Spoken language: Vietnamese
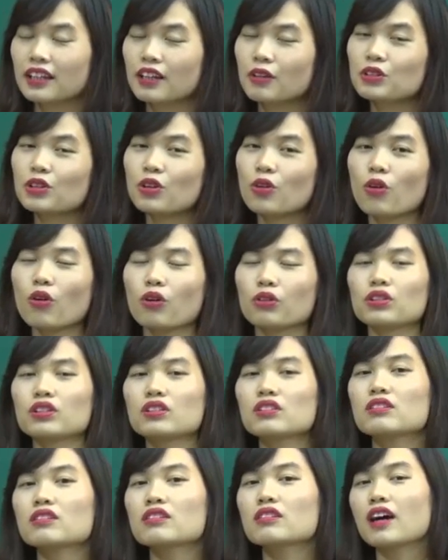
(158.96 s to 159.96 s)
Nếu như cô có
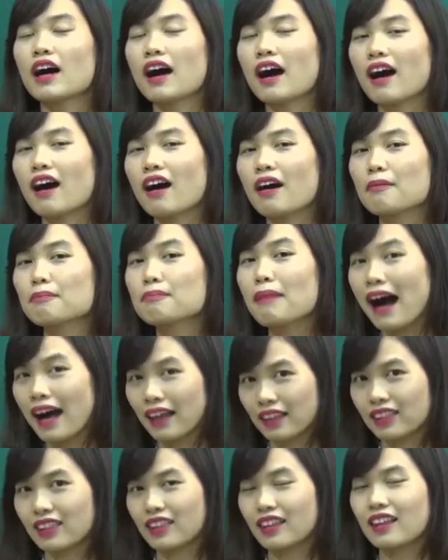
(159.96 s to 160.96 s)
từ uh,
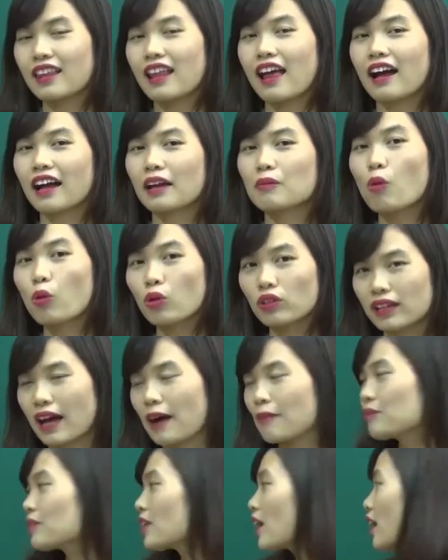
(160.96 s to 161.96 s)
bath là cái bồn
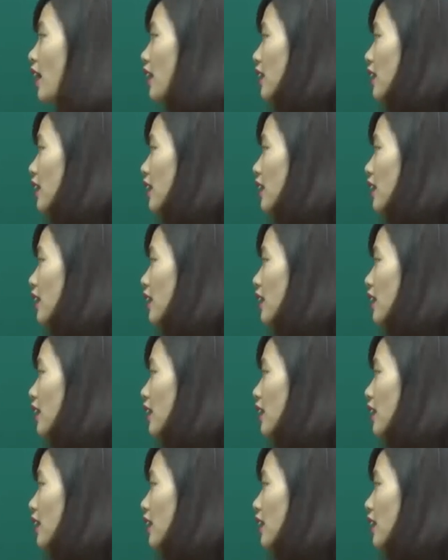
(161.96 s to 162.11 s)
tắm,